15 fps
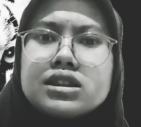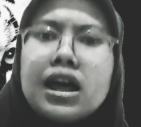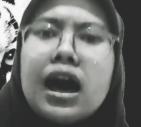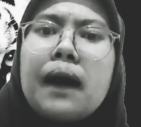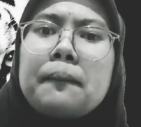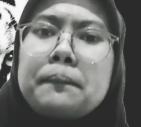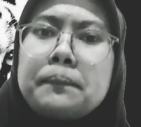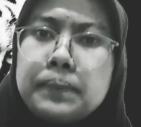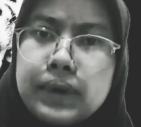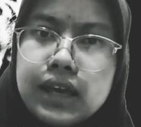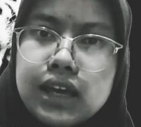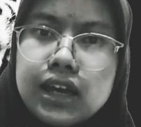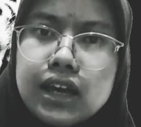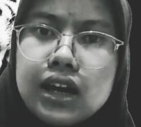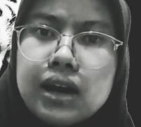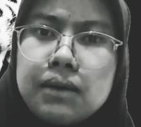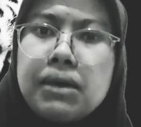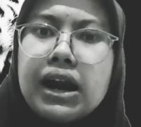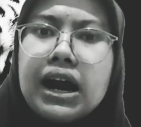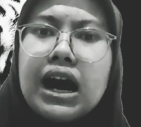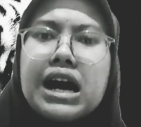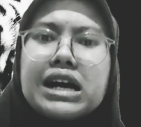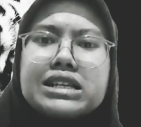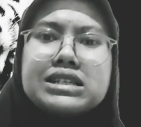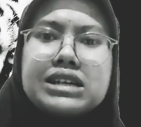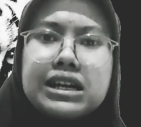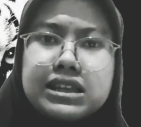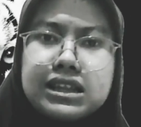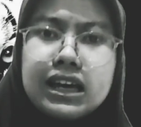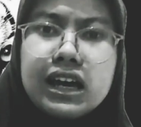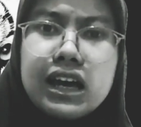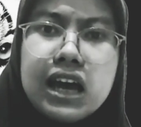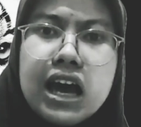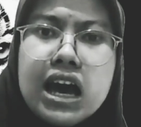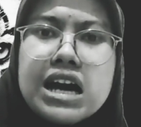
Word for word: tapi barang hanja teh